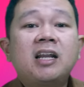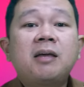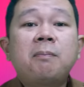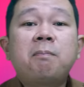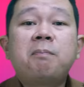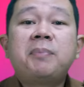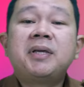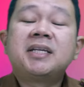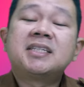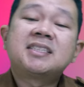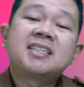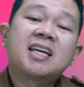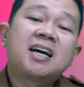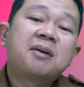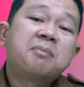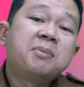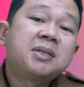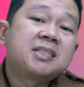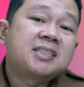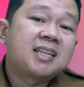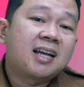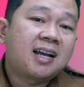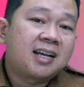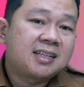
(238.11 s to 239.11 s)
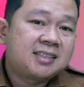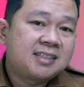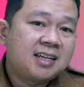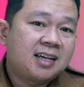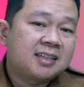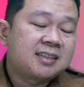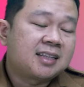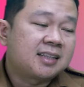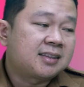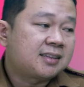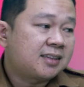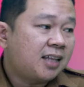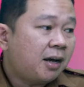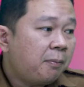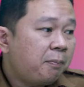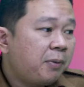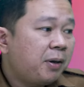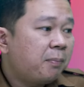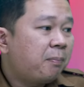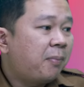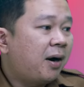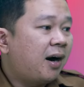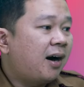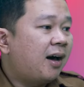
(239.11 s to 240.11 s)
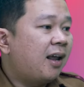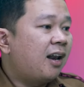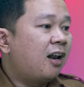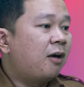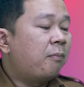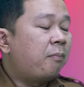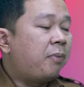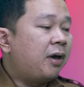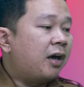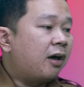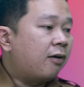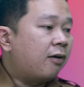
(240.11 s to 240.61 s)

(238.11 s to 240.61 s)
tani bisa-bisa aja tetapi bakal lebih